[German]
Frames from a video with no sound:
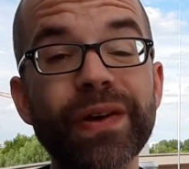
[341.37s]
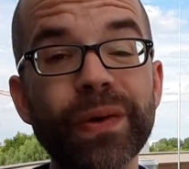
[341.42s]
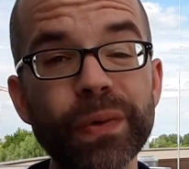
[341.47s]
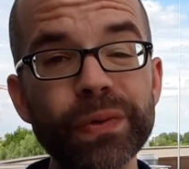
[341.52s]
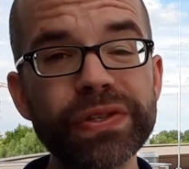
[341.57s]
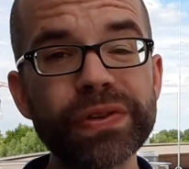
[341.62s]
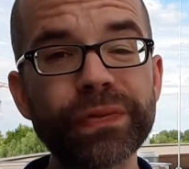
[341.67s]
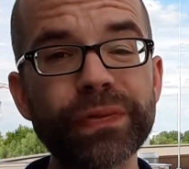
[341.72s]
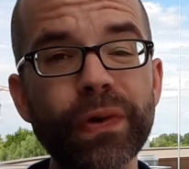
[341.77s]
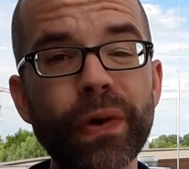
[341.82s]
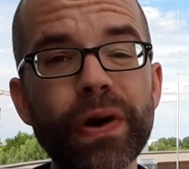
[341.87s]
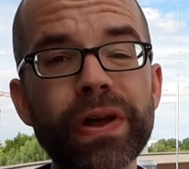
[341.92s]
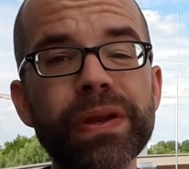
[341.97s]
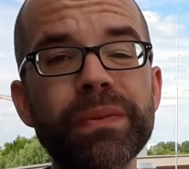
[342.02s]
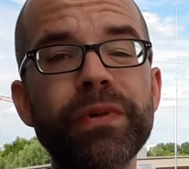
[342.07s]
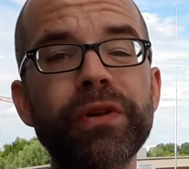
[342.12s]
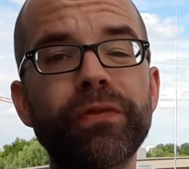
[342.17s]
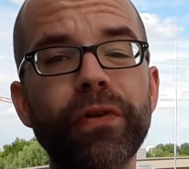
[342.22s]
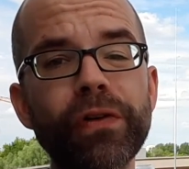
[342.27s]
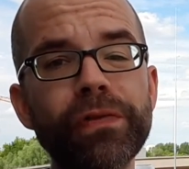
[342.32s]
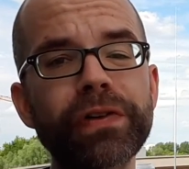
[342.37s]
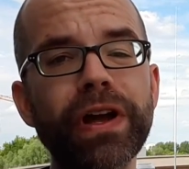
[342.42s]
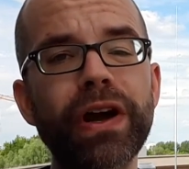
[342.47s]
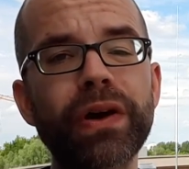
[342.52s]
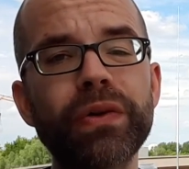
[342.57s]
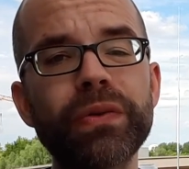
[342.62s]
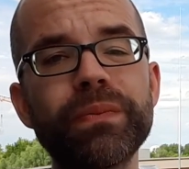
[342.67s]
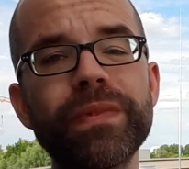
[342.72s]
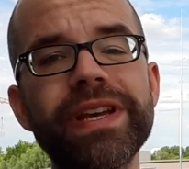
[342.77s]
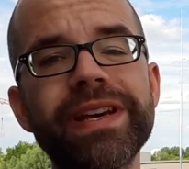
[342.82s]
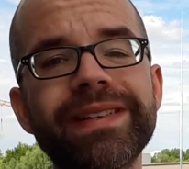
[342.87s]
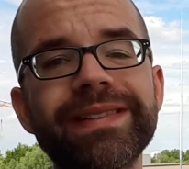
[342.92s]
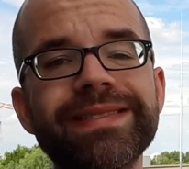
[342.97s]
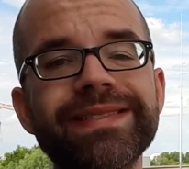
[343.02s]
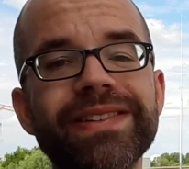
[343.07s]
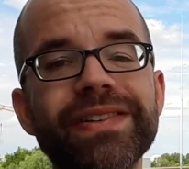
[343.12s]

große Freude mit Wolfgang und mir.